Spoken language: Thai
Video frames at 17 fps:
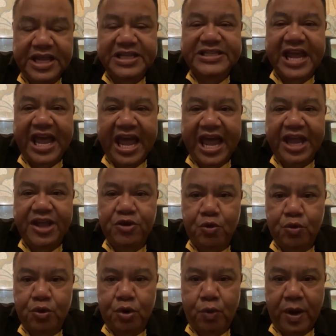ที่แทง
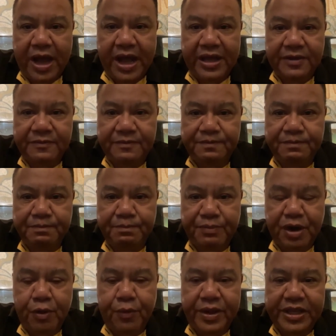อยู่ระหว่าง
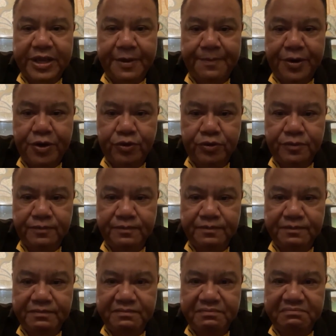ประวิตรกับประยุทธ์
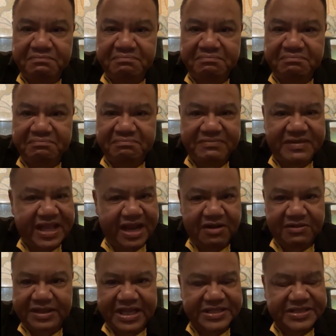แต่
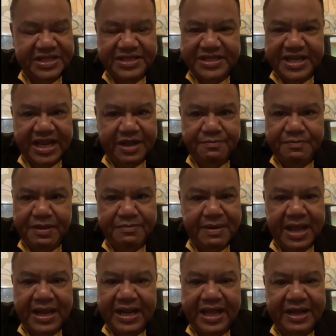เขาตัดสินใจกันผิ
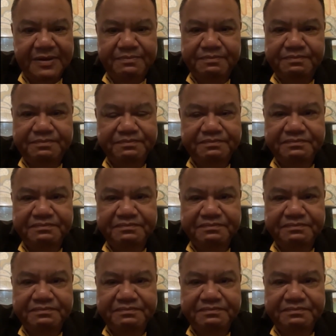ดมากเลยครับ